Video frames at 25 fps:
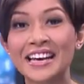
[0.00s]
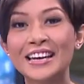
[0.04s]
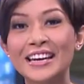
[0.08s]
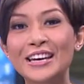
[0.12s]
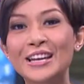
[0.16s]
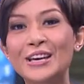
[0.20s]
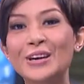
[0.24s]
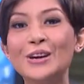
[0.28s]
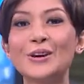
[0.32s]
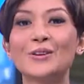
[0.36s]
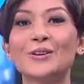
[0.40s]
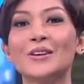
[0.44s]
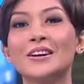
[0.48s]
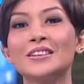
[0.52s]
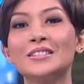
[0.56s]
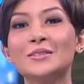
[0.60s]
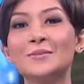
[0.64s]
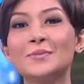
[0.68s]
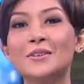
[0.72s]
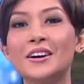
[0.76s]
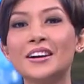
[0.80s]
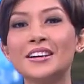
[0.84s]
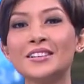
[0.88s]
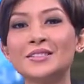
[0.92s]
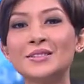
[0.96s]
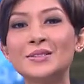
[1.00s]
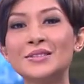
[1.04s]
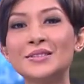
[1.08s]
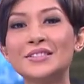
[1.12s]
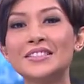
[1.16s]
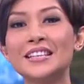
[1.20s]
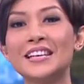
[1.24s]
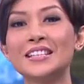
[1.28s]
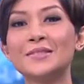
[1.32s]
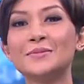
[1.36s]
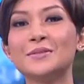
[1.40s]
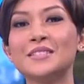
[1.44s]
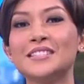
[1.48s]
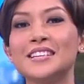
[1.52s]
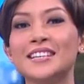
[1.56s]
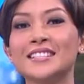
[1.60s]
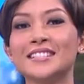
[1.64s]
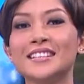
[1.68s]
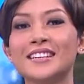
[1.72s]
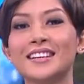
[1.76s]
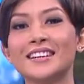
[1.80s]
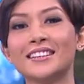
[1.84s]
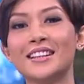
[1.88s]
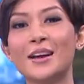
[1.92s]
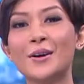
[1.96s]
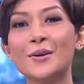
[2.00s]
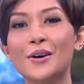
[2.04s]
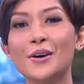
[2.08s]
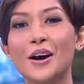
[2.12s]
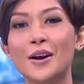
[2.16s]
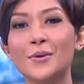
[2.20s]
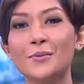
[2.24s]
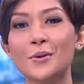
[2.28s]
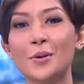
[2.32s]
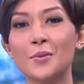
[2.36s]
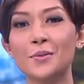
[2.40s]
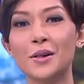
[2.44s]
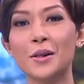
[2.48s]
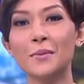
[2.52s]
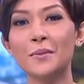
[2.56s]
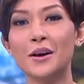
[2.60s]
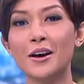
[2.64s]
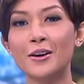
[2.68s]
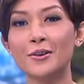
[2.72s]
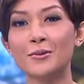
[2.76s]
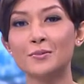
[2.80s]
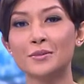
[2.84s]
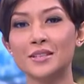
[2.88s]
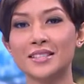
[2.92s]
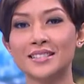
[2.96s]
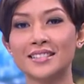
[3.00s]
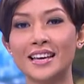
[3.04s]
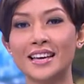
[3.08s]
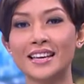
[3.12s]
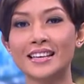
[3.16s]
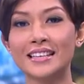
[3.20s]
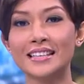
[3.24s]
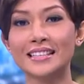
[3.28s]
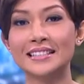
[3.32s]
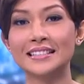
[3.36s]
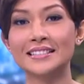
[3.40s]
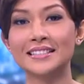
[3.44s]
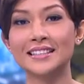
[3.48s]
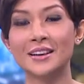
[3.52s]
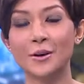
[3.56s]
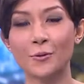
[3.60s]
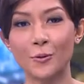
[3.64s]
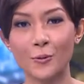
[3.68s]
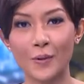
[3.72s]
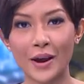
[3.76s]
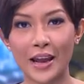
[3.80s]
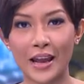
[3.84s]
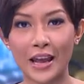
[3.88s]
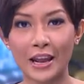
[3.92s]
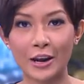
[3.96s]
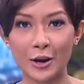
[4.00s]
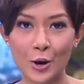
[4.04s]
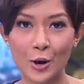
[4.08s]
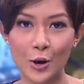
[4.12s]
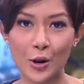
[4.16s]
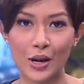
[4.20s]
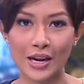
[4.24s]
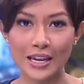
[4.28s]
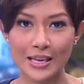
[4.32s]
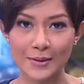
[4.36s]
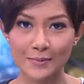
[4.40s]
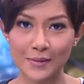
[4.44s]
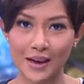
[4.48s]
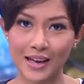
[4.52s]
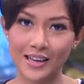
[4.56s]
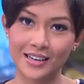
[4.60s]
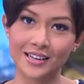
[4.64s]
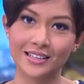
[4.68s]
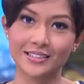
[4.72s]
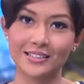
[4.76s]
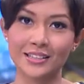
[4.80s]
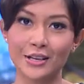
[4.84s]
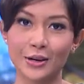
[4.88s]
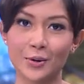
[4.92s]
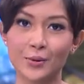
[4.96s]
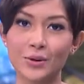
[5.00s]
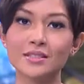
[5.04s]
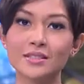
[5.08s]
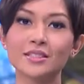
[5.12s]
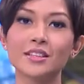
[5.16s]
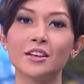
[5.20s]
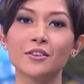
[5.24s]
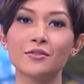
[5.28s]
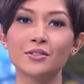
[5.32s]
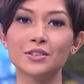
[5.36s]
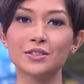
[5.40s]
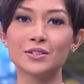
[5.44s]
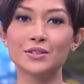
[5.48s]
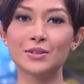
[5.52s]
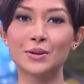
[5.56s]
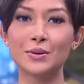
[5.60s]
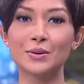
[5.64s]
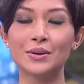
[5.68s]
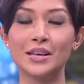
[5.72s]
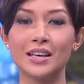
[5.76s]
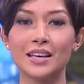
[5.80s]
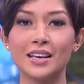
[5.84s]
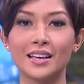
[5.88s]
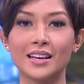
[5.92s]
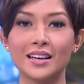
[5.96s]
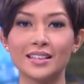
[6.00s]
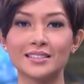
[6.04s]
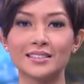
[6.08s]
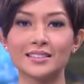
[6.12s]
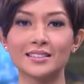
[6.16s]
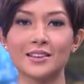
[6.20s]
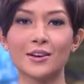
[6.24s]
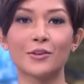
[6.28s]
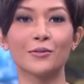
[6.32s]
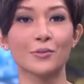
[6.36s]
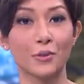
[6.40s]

Nico Rosberg sukses menjajal ketangguhan mobil baru Mercedes W05 di sirkuit Silverstone, Inggris.